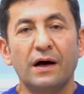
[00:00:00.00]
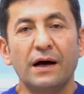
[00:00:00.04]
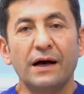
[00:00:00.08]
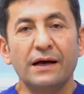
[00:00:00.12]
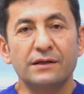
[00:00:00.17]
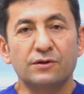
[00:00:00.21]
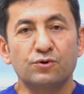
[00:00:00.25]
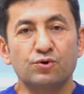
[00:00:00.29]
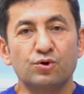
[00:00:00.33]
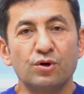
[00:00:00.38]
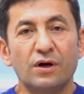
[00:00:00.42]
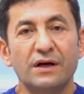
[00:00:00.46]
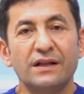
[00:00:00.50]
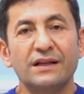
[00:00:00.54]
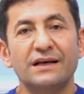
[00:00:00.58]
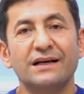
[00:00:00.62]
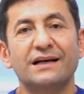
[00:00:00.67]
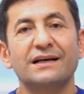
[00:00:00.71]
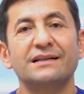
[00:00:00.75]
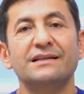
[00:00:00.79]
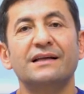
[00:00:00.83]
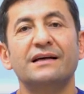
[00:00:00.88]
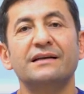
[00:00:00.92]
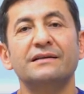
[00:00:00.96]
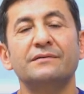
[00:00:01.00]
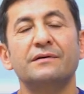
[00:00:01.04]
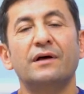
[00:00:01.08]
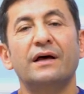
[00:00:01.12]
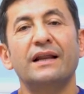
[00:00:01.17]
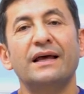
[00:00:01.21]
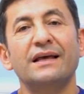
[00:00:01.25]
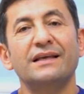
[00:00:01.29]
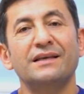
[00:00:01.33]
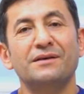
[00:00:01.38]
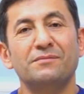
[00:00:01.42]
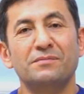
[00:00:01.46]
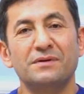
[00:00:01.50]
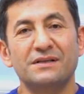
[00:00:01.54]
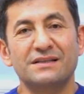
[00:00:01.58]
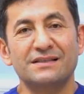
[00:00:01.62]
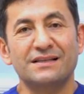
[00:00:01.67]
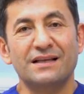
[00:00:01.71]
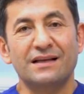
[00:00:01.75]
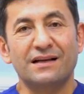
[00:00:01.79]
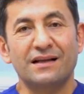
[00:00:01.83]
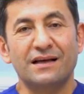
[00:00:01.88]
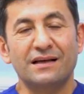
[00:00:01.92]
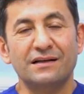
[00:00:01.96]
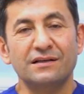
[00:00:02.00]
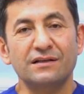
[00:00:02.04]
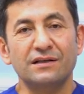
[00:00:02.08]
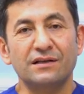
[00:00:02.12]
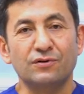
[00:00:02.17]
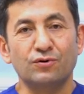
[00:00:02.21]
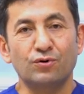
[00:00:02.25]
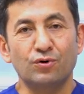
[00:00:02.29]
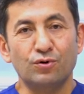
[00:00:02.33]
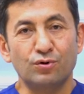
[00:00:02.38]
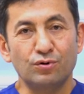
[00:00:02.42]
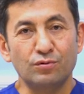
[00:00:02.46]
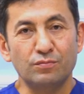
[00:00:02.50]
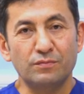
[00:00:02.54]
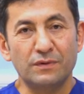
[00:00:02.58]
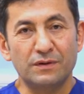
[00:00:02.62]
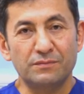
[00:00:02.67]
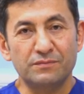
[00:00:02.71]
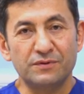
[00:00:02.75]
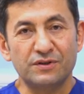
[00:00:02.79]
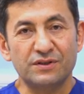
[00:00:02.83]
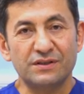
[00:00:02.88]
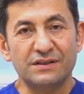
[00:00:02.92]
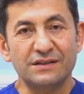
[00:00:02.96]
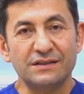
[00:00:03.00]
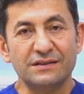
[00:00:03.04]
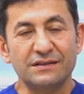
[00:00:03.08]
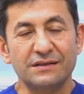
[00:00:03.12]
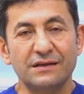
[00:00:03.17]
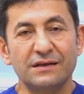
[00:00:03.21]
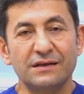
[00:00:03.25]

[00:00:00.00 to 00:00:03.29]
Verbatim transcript: Hayır şu ana kadar herhangi bir zararı görünmemiştir.